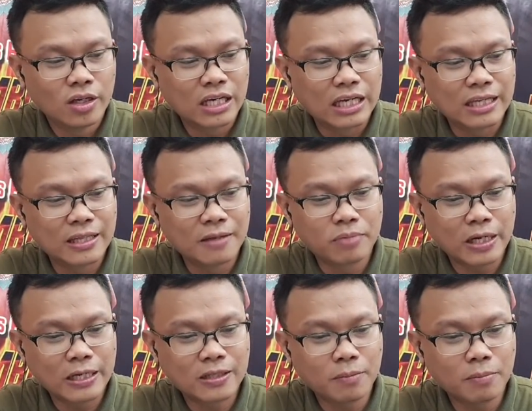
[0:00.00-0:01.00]
And then
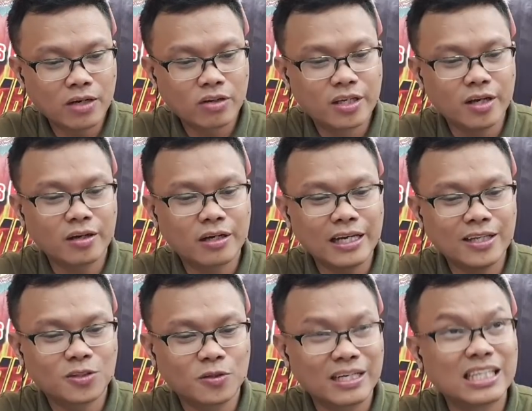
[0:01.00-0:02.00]
Brian Tamayo, Kier
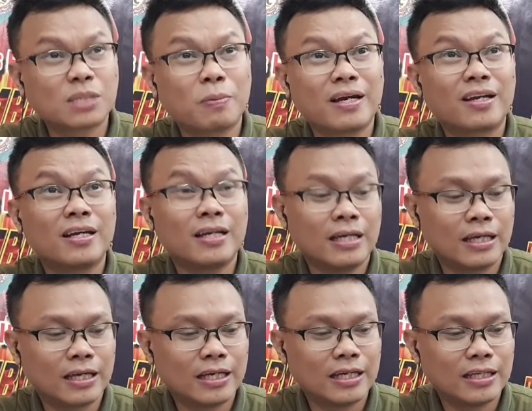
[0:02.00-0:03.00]
Clinton Espere,
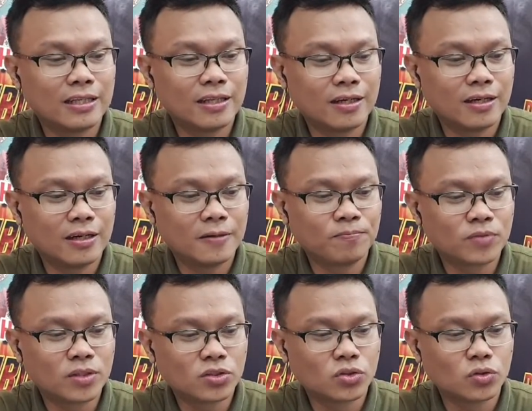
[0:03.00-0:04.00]
and uh,
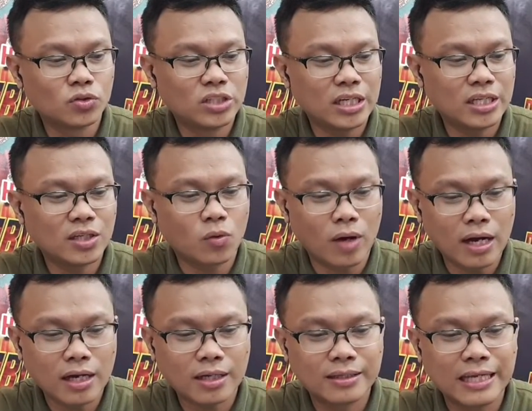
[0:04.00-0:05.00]
Sujin
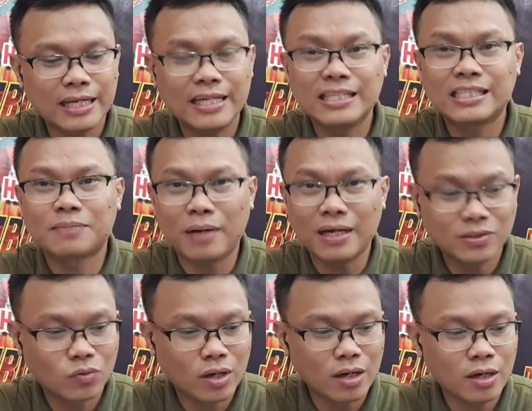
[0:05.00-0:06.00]
Kwak, Dennis
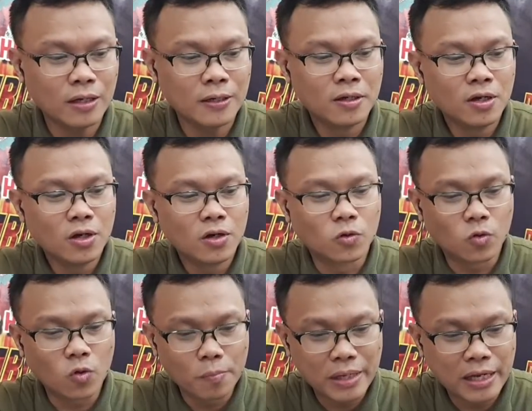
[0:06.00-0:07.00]
Padua,
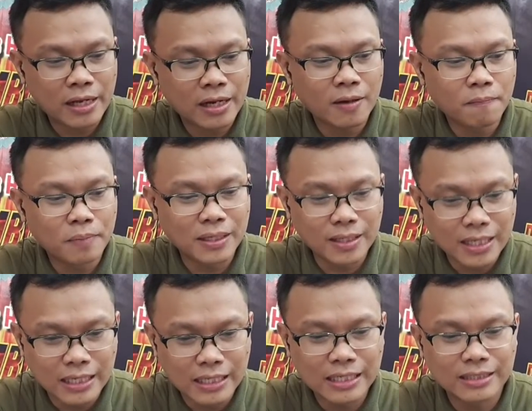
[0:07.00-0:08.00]
Romer
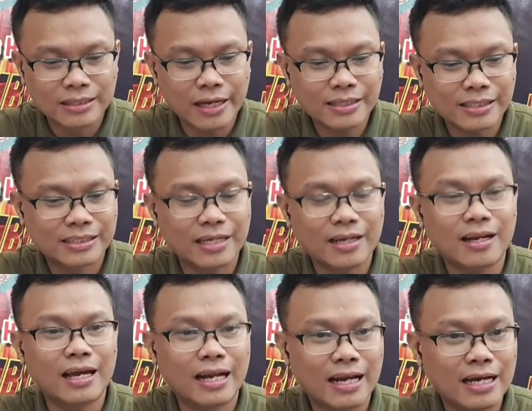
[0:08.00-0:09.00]
Pinili, Dexter
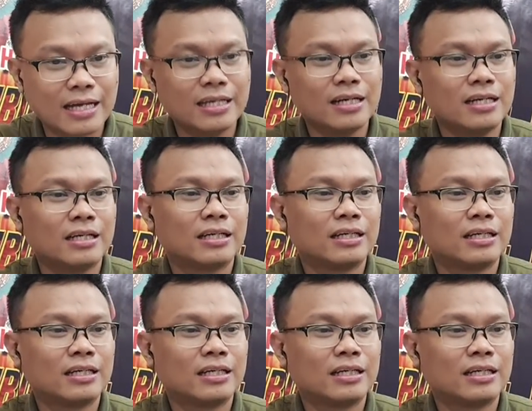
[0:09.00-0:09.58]
Eraya.